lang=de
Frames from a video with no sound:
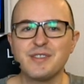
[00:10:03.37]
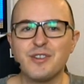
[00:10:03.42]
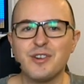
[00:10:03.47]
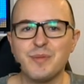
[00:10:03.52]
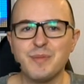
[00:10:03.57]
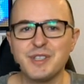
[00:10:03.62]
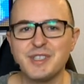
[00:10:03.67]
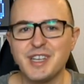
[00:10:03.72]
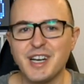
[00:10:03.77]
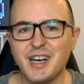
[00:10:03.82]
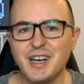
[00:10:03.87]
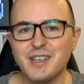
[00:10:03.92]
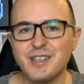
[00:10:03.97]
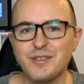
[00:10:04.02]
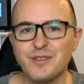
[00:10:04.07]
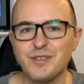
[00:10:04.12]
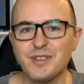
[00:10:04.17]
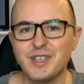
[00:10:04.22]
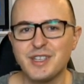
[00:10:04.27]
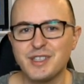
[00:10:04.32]
Kommentare
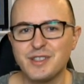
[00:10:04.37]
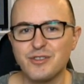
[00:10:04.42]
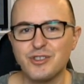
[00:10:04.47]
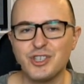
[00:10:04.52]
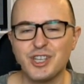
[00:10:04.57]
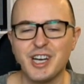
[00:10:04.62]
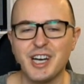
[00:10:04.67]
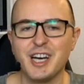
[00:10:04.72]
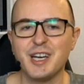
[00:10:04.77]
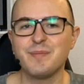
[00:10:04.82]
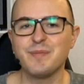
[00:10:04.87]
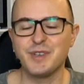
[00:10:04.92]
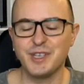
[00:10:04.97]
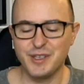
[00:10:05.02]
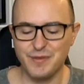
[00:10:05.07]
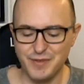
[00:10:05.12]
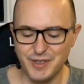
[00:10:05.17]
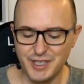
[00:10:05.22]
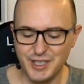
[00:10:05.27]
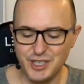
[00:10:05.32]
drunter zu schreiben. Ich
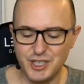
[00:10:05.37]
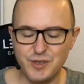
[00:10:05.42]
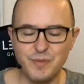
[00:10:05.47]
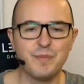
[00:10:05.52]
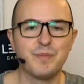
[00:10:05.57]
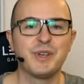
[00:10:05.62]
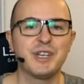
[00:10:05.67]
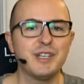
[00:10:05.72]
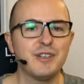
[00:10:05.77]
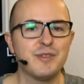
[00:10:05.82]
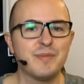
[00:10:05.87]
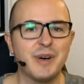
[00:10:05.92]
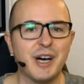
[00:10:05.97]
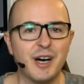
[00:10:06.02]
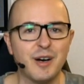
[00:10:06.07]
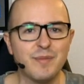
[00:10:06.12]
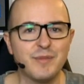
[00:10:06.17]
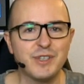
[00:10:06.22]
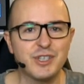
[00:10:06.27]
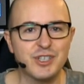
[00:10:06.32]
will die Brille
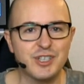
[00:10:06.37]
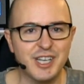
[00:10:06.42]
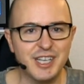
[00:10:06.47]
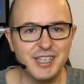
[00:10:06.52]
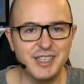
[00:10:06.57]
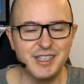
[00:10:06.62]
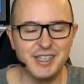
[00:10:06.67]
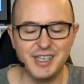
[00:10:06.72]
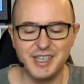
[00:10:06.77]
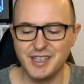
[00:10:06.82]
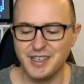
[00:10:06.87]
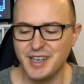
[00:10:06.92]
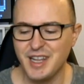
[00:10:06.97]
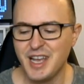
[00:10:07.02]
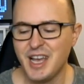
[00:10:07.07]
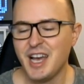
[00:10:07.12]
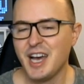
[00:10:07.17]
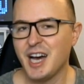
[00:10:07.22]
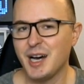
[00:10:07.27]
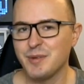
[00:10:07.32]
überhaupt nicht schlecht reden,
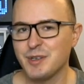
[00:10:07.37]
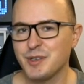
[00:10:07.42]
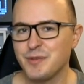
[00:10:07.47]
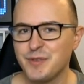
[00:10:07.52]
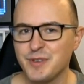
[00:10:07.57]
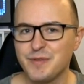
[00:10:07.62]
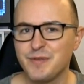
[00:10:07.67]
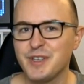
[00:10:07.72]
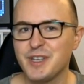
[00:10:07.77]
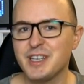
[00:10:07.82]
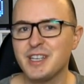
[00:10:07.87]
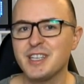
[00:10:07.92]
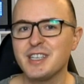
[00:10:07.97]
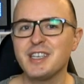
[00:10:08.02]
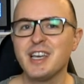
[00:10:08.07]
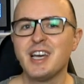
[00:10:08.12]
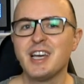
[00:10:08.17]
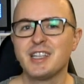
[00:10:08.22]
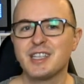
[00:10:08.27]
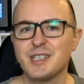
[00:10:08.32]
aber ich finde wirklich,
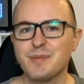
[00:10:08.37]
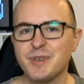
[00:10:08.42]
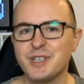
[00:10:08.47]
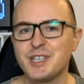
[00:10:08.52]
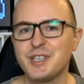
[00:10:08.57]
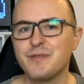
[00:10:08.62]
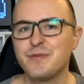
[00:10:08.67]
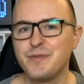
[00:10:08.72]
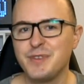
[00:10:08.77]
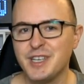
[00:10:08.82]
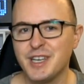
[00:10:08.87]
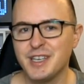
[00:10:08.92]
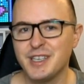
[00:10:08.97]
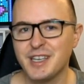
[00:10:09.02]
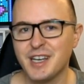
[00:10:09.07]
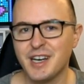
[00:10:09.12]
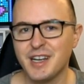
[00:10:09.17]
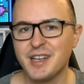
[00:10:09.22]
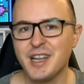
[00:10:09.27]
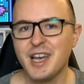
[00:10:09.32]
dass man in vier
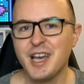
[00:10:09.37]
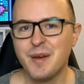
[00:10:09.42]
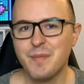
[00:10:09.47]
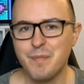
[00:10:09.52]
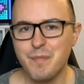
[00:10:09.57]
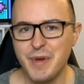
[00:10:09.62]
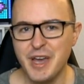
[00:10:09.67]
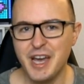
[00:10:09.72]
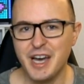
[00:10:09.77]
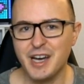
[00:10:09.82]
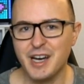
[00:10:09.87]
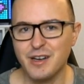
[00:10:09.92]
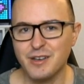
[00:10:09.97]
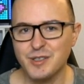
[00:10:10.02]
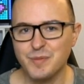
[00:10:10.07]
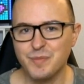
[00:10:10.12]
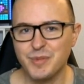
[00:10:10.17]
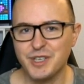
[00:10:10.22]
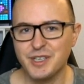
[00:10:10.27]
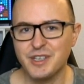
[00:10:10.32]
Jahren mehr
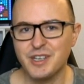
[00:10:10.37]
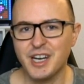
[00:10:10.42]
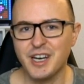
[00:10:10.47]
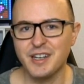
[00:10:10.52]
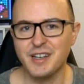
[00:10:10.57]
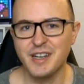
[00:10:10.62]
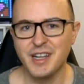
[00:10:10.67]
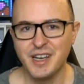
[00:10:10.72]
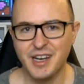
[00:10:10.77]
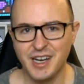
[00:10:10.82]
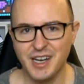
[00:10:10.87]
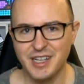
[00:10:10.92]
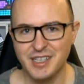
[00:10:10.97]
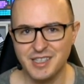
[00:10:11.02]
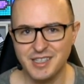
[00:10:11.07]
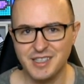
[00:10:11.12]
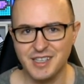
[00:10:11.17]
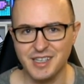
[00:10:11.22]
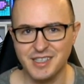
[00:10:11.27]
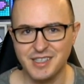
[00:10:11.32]
rausbringen kann
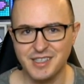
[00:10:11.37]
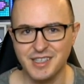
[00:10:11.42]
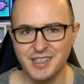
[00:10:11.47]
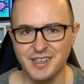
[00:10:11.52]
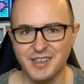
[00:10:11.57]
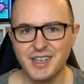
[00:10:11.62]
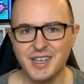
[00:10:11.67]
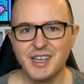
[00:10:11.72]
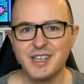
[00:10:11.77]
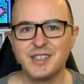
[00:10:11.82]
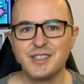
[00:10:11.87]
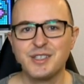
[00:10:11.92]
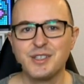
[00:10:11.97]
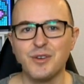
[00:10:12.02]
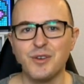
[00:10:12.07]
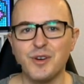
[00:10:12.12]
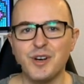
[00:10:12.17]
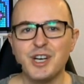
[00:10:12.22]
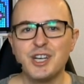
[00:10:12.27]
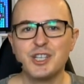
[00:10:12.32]
als das hier.
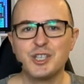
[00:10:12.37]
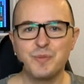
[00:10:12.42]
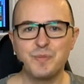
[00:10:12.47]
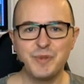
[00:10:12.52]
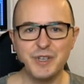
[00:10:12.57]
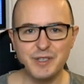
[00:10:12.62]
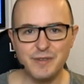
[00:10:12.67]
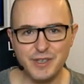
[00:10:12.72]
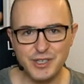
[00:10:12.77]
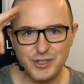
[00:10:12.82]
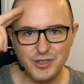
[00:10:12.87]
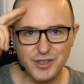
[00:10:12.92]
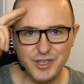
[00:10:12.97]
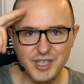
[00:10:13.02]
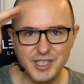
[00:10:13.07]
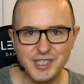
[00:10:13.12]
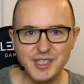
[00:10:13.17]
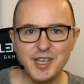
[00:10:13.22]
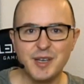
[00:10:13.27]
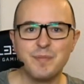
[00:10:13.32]
So, spielt was
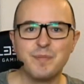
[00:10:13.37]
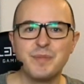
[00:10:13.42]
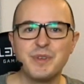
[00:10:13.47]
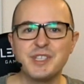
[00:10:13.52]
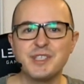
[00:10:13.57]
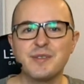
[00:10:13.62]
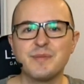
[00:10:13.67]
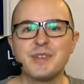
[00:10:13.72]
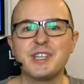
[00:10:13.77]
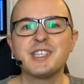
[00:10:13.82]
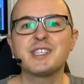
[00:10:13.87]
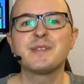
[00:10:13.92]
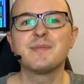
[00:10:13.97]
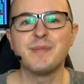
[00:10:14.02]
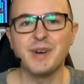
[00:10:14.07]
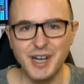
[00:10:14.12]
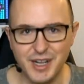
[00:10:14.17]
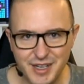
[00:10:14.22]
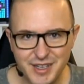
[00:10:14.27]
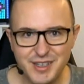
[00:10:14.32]
Schönes, bis zum nächsten
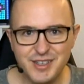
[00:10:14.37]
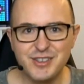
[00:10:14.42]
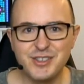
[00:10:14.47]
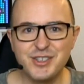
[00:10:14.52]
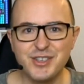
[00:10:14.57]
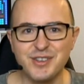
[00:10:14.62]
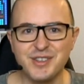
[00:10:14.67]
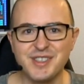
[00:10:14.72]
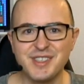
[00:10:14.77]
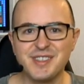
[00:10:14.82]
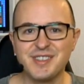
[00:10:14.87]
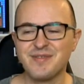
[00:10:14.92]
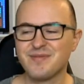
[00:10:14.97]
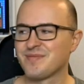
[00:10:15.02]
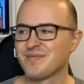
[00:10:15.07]
Mal. Tschüss.